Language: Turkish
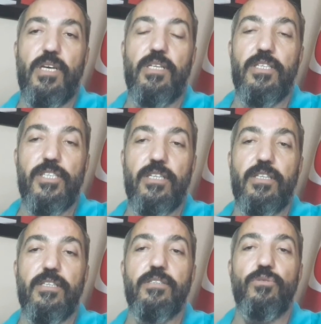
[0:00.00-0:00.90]

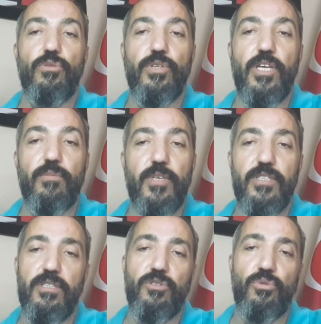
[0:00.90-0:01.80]
alacaklarının
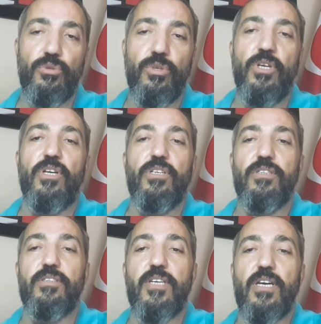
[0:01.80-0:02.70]
ödenmesi çok
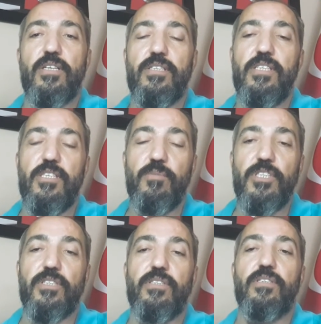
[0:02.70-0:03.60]
e, ta, iyi
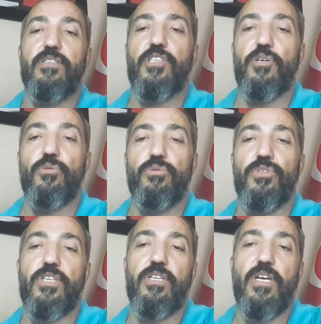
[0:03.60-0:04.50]
bir e, şey
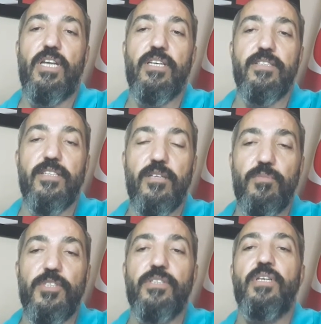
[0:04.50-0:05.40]
olur. ya en
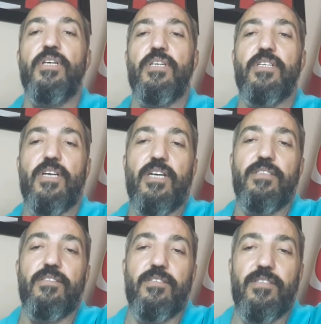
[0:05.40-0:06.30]
azından bir
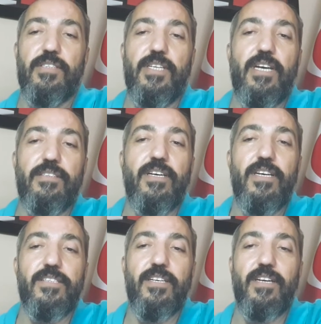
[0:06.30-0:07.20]
kandır yani
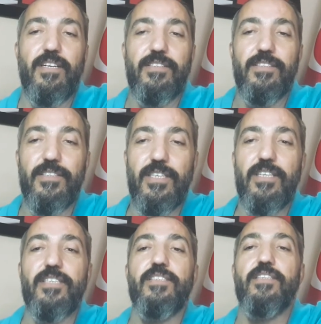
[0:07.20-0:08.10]
taze kandır.
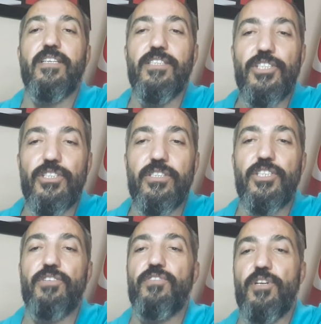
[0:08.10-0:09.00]
En azından
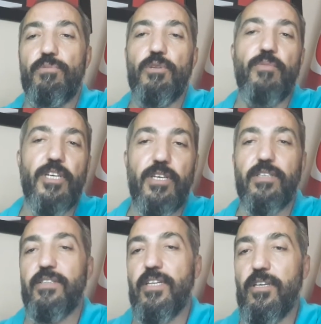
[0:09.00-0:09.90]
işini çevirebilmek
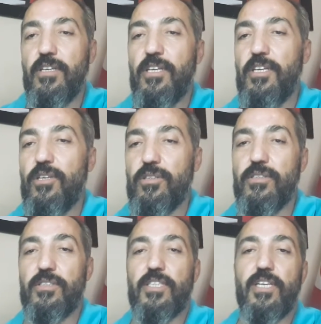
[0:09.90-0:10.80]
adına e,
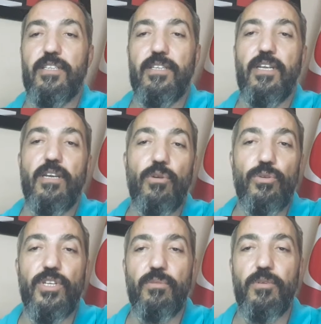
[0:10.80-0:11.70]
kredilerini
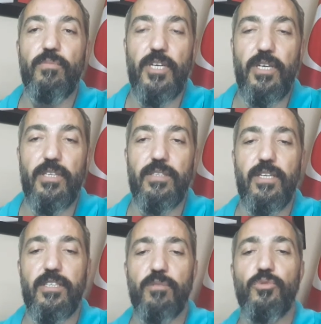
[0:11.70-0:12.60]
ödeyebilmek
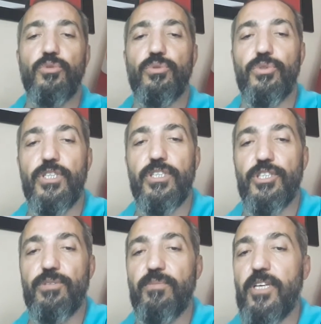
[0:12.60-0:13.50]
adına da bu tür
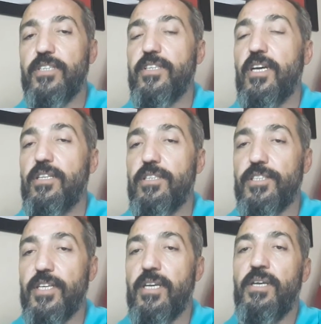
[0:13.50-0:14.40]
girişimleri
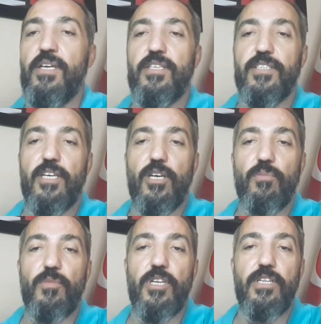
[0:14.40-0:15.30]
sadece
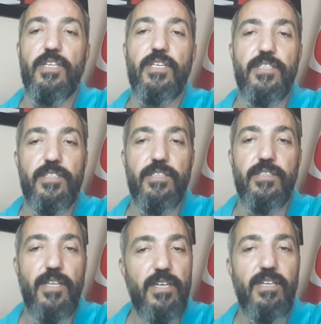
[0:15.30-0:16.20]
Seyhan
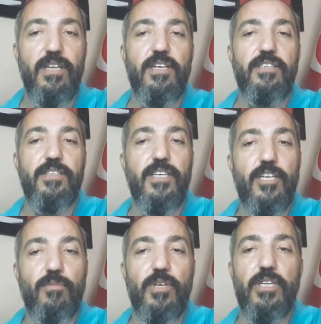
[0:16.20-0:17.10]
Belediyesi'nin değil
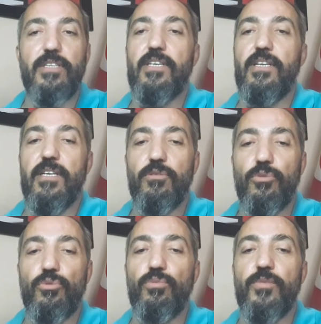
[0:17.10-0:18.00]
diğer belediyelerin,
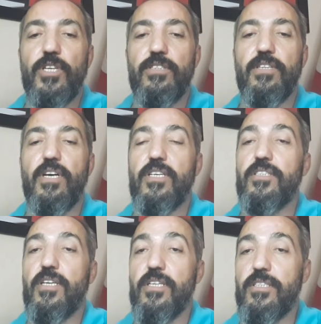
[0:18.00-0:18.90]
kurumların da
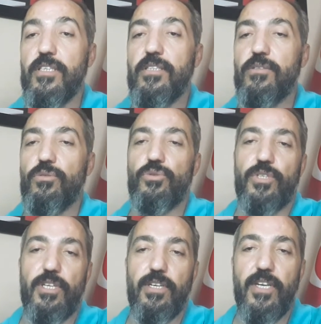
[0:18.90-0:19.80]
hassasiyet
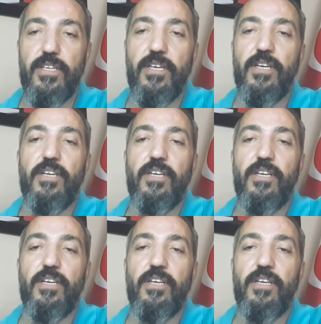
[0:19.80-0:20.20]
göstererek